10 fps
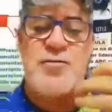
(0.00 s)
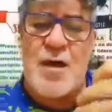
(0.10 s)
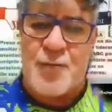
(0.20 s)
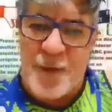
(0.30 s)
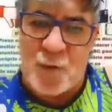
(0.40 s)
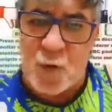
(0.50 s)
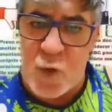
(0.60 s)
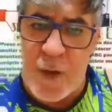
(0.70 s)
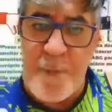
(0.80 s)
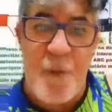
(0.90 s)
defendo
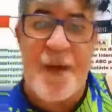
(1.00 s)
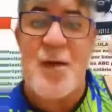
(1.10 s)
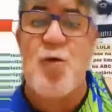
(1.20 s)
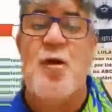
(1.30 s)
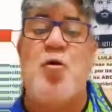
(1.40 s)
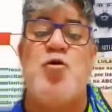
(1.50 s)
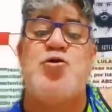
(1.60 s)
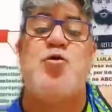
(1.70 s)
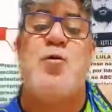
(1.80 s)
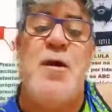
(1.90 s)
Lula porque Lula
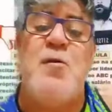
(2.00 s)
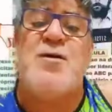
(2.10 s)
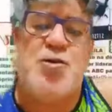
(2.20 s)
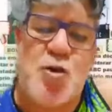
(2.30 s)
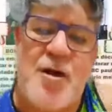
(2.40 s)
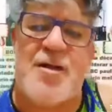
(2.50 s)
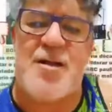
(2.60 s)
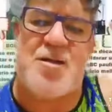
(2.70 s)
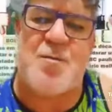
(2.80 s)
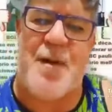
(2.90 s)
construiu uma história
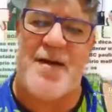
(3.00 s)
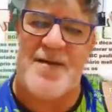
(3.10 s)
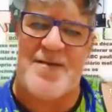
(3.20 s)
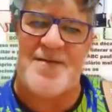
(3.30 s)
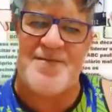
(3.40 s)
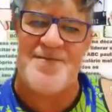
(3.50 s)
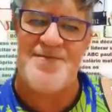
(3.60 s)
nesse país.